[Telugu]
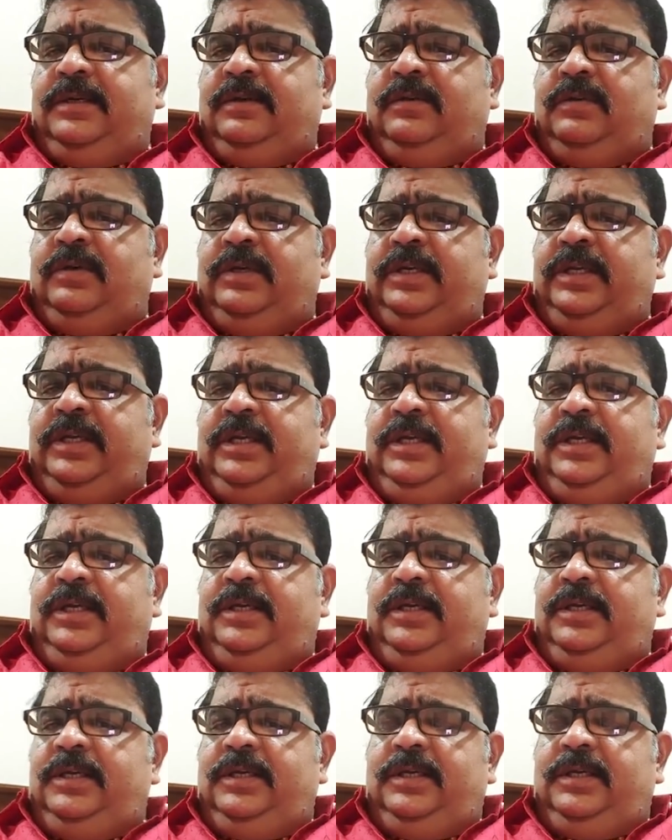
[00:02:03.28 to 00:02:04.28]
ఏదో మాట్లాడుతూ
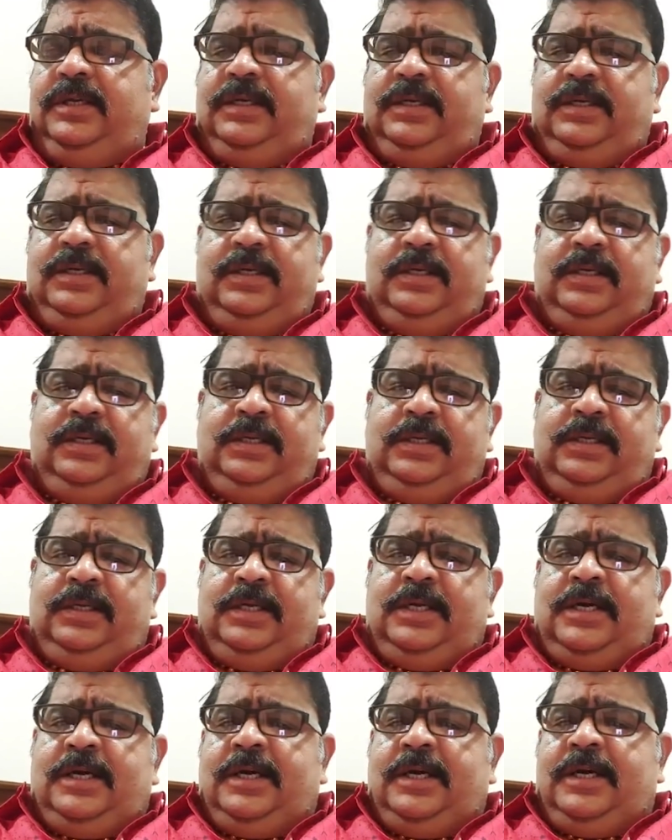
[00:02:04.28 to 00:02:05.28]
ఉన్నారు ఆర్థిక
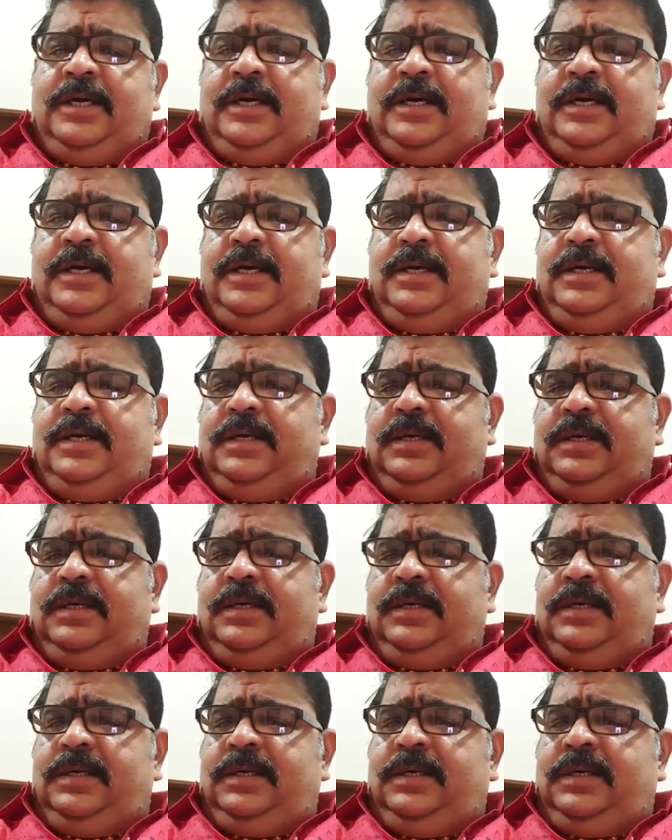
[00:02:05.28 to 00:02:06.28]
సమస్య రాదు అని బట్
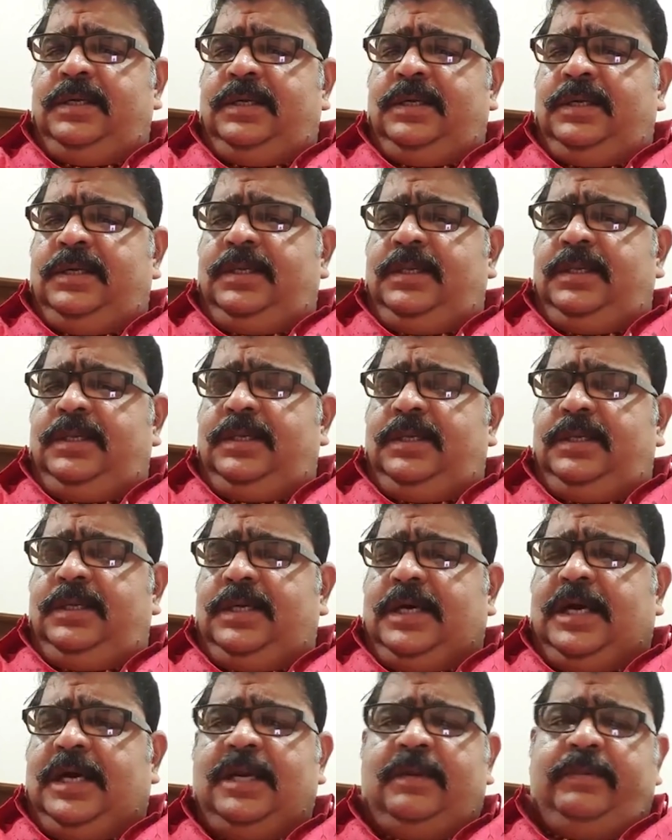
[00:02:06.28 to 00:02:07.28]
నేను ఎప్పుడో చెప్పాను ఈ
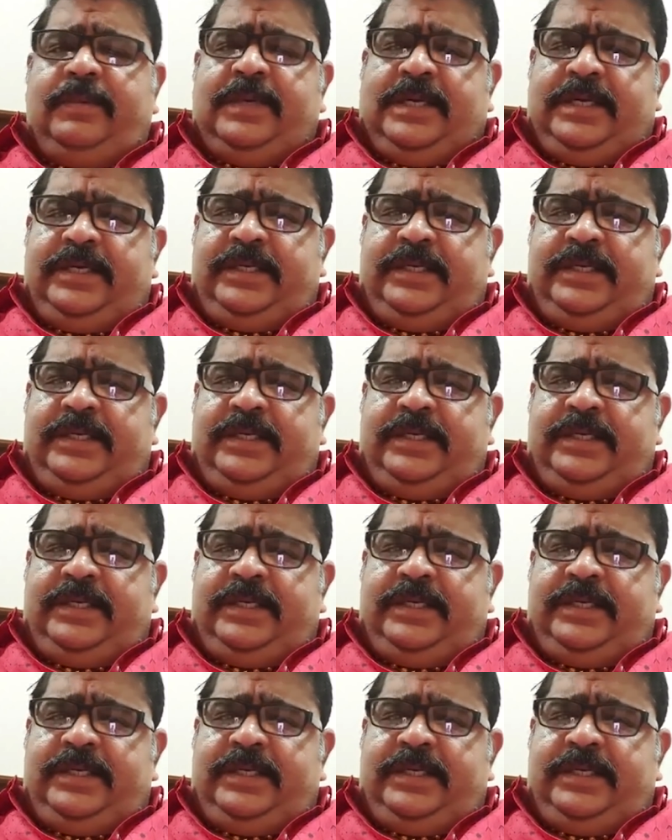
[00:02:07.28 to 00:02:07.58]
సంవత్సరం